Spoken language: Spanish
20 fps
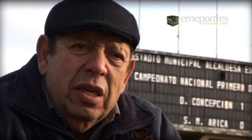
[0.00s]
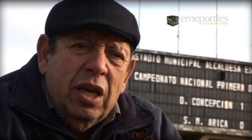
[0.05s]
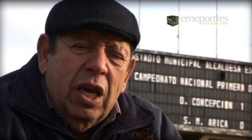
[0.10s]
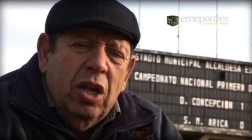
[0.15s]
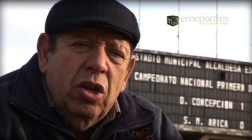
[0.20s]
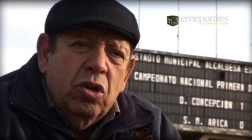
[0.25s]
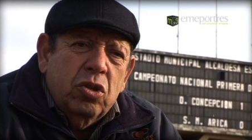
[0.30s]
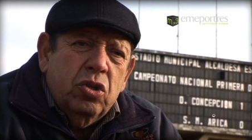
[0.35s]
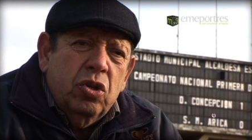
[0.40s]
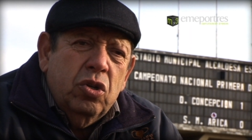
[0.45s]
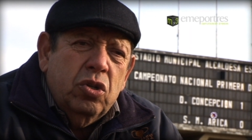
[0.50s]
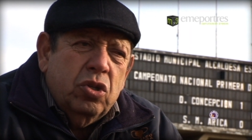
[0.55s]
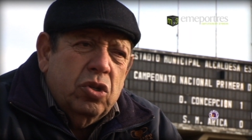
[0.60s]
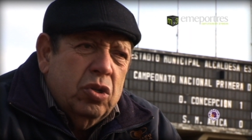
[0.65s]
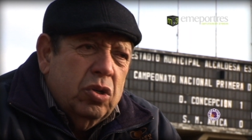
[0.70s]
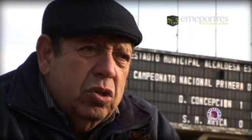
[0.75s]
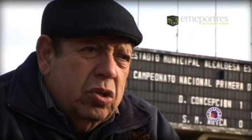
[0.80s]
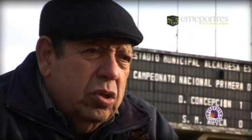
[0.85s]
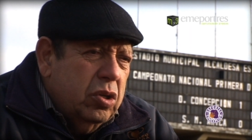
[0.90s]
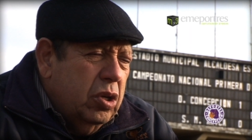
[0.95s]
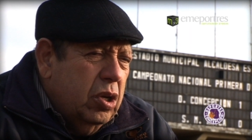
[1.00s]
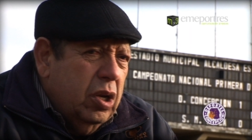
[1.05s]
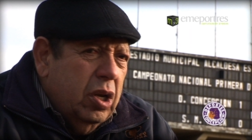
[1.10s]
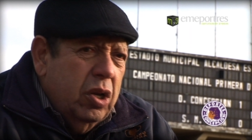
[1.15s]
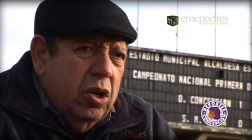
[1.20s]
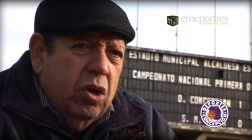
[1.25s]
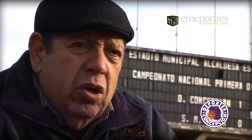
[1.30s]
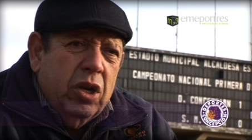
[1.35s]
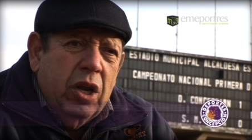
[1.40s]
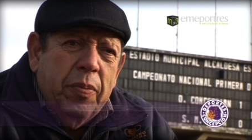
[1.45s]
que nosotros
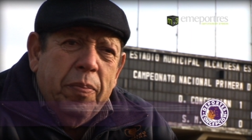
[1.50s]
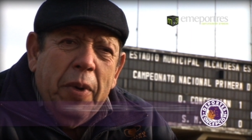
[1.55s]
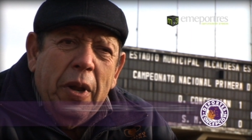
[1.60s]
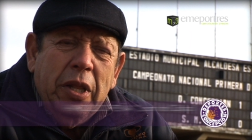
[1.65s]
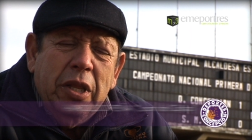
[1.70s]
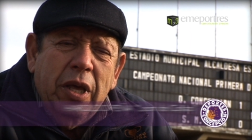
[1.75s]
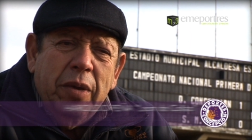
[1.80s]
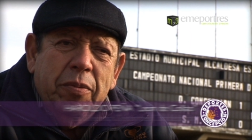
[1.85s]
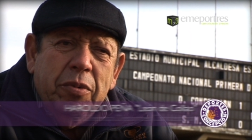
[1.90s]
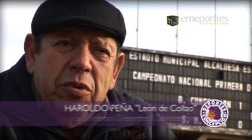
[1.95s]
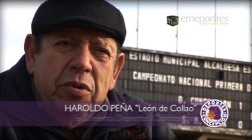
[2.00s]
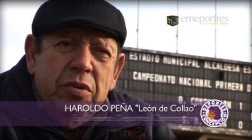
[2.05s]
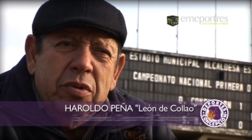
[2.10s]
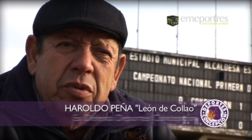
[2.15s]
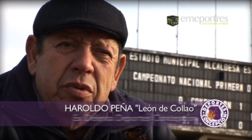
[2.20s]
lo respaldemos,